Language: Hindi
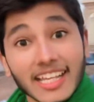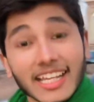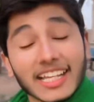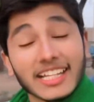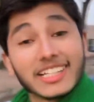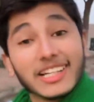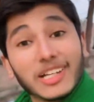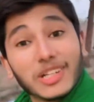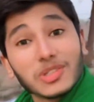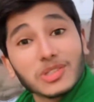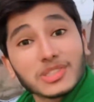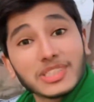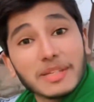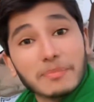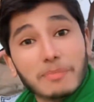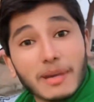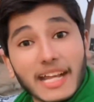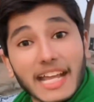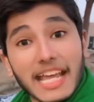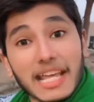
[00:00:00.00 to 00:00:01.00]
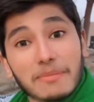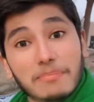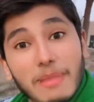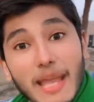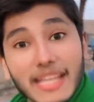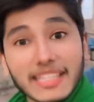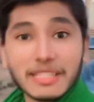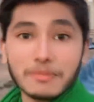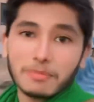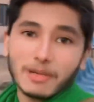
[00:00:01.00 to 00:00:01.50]
घरों से बगैर
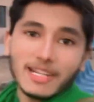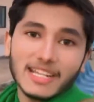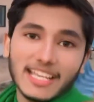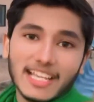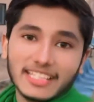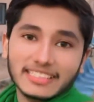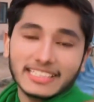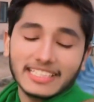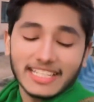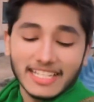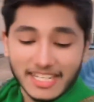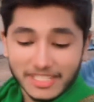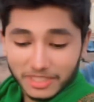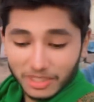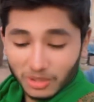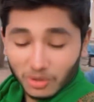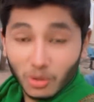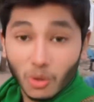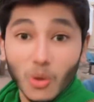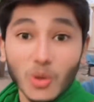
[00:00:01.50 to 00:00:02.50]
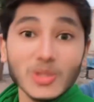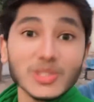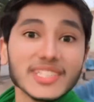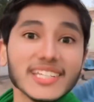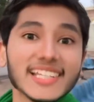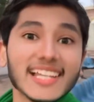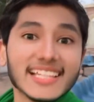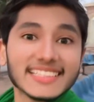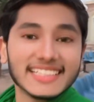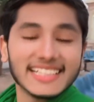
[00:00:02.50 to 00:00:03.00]
बैग के पढ़ने आते हैं यार ऐसी कौन सी
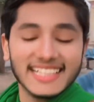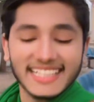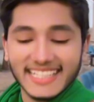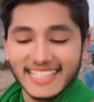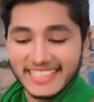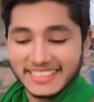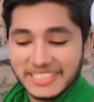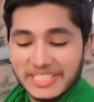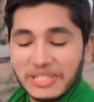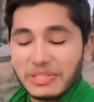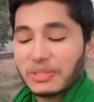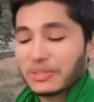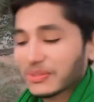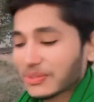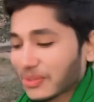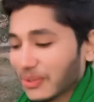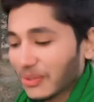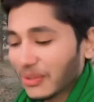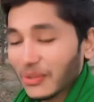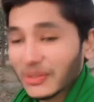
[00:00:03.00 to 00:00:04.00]
क्लासें लेने आते हैं लोग सो